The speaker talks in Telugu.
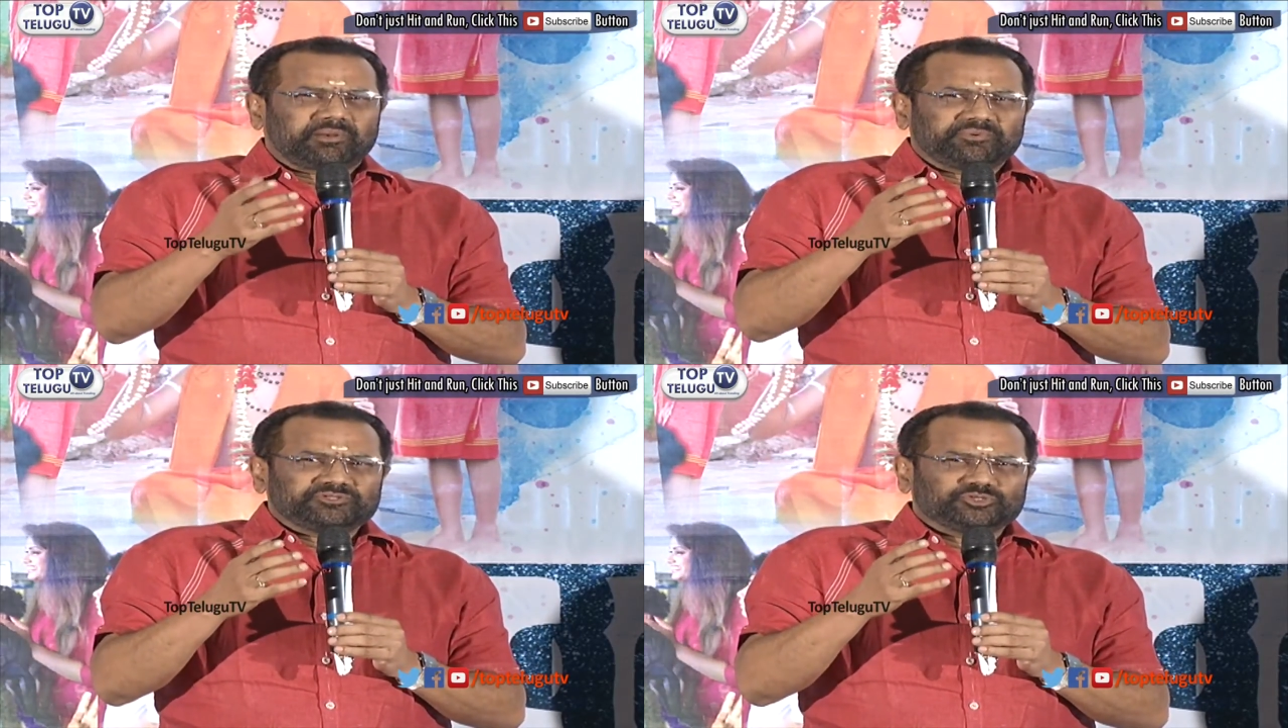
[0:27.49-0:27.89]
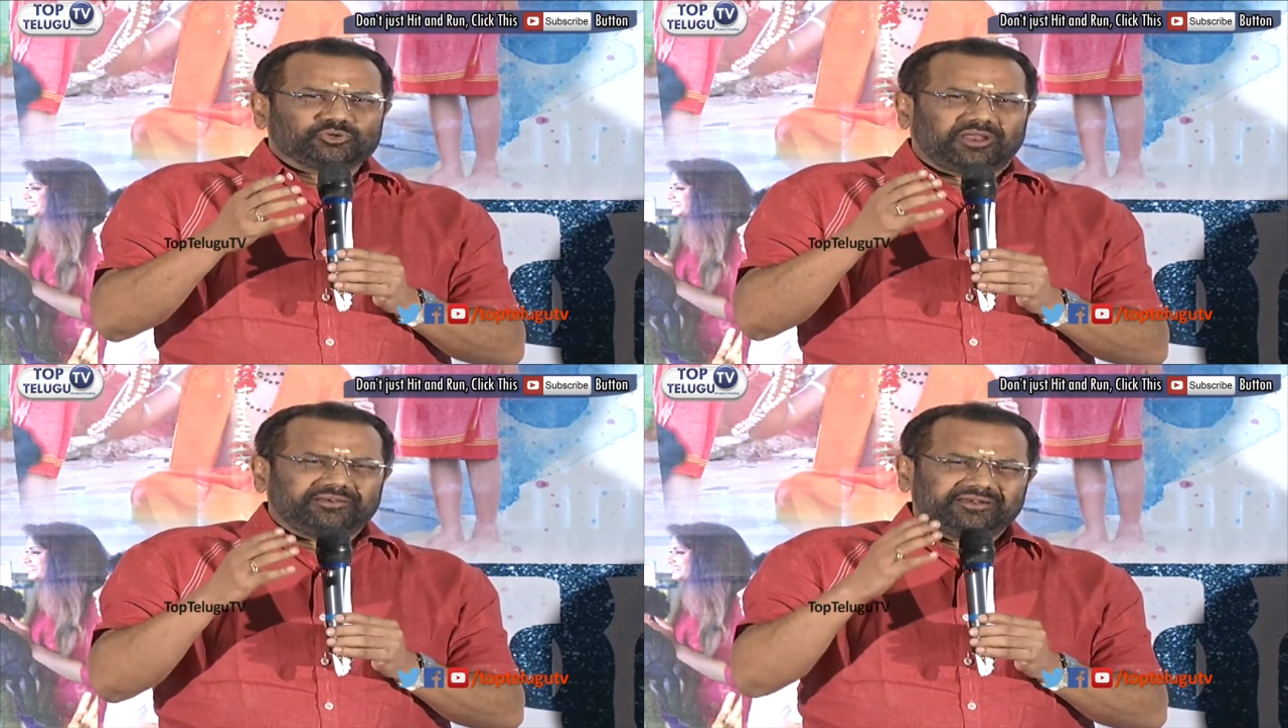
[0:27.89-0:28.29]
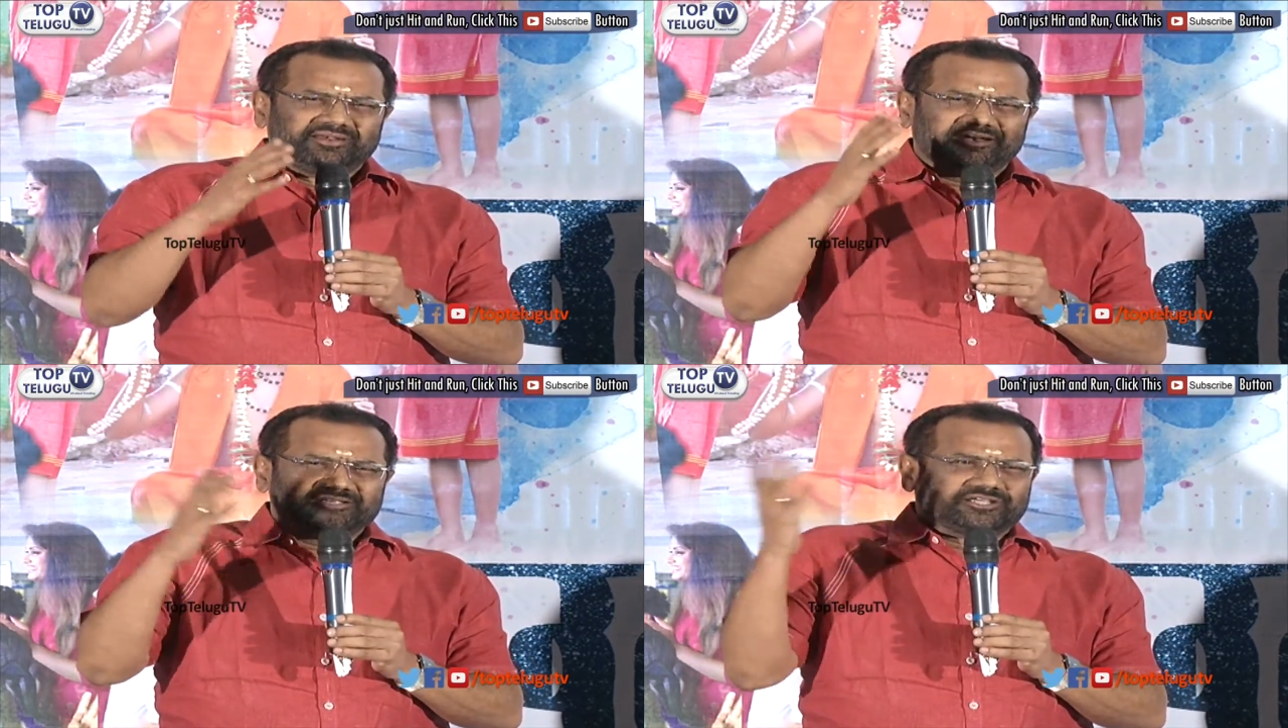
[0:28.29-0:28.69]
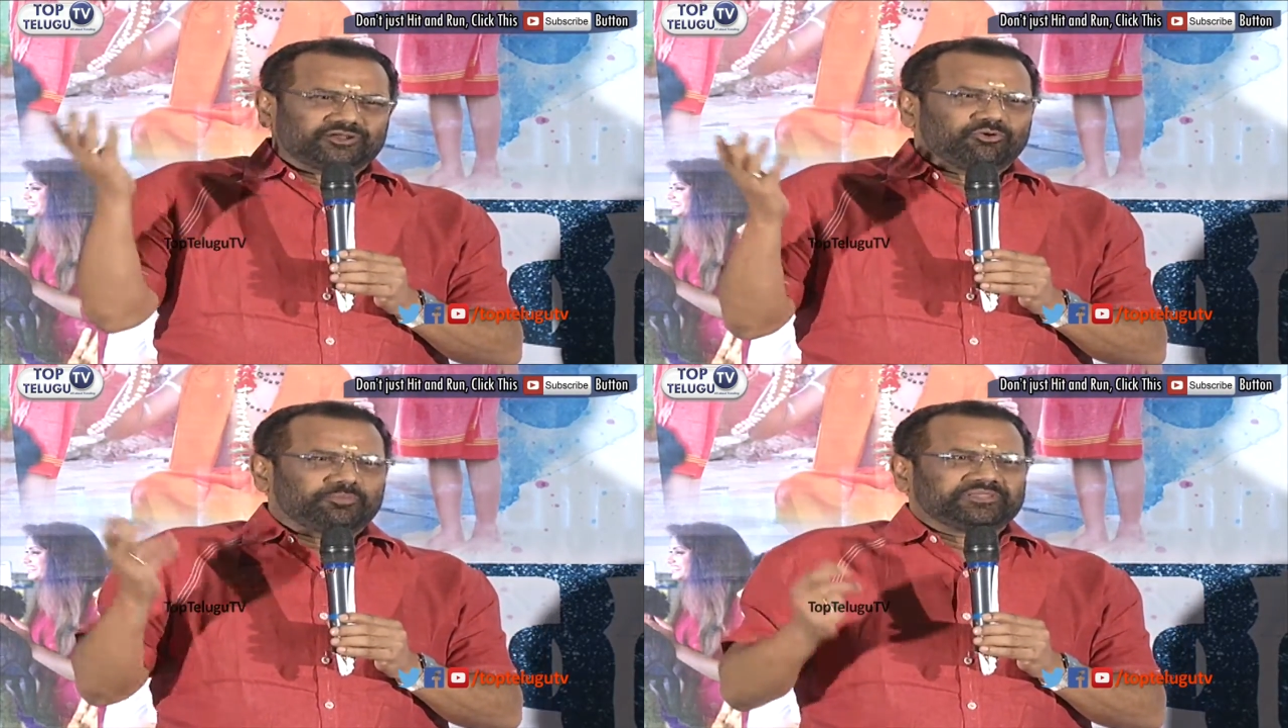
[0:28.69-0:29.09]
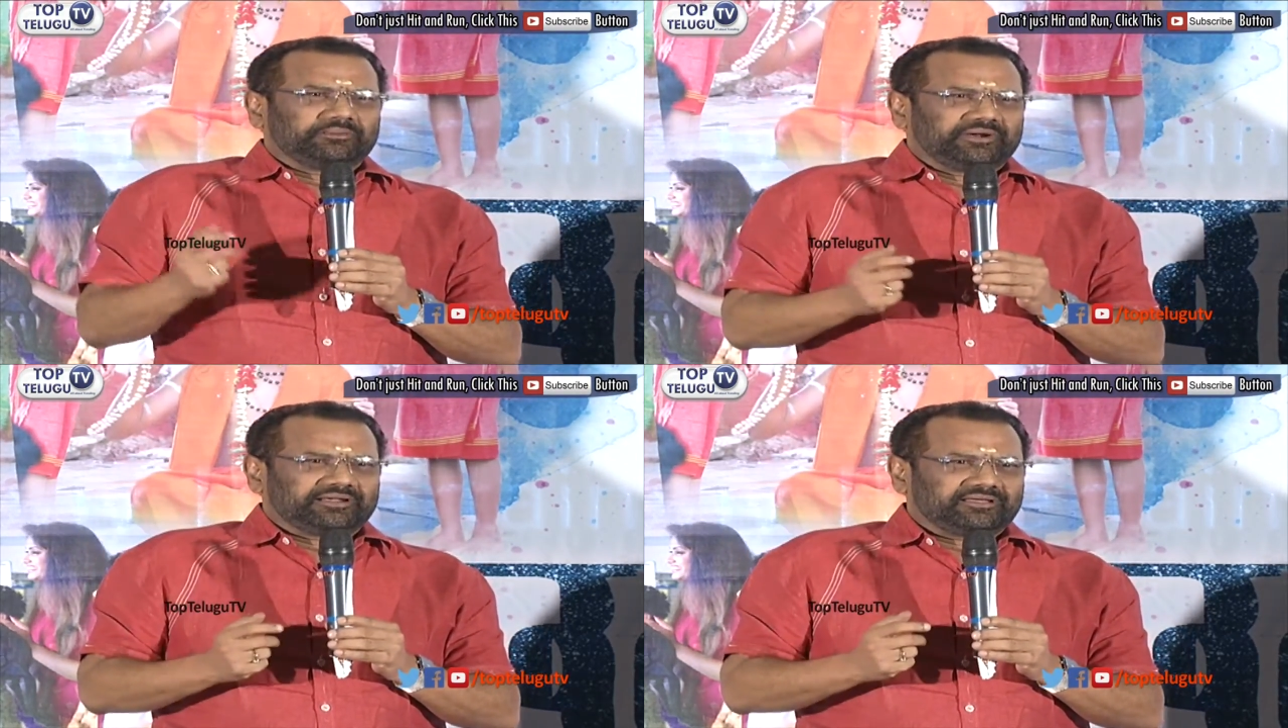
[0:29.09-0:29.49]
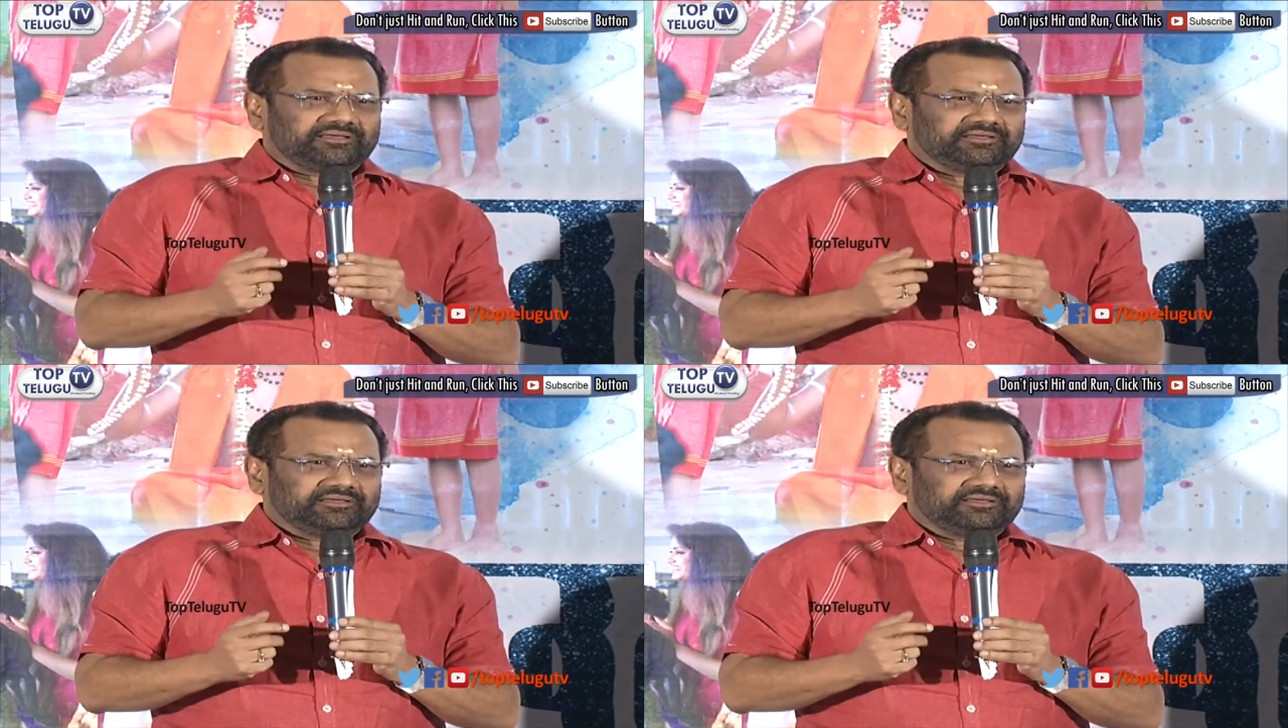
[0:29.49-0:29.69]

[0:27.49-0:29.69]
ప్రపంచంలో అన్నిటికంటే చాలా గొప్పదనమాట